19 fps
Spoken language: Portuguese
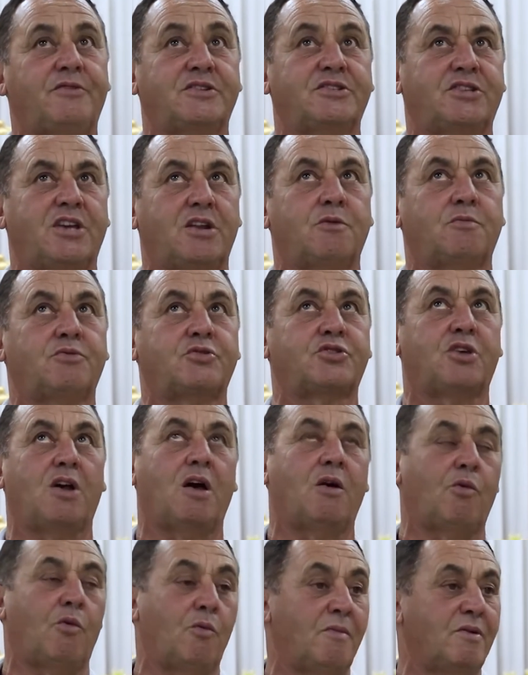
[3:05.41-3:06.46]
tá fazendo,
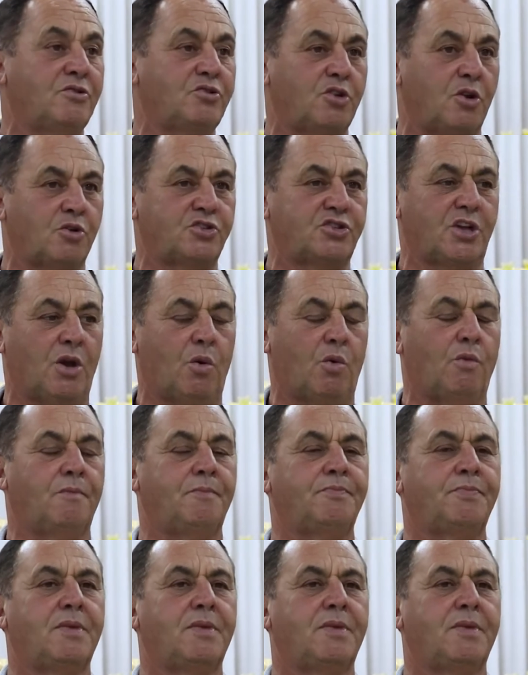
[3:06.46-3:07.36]
buscar alguma solução.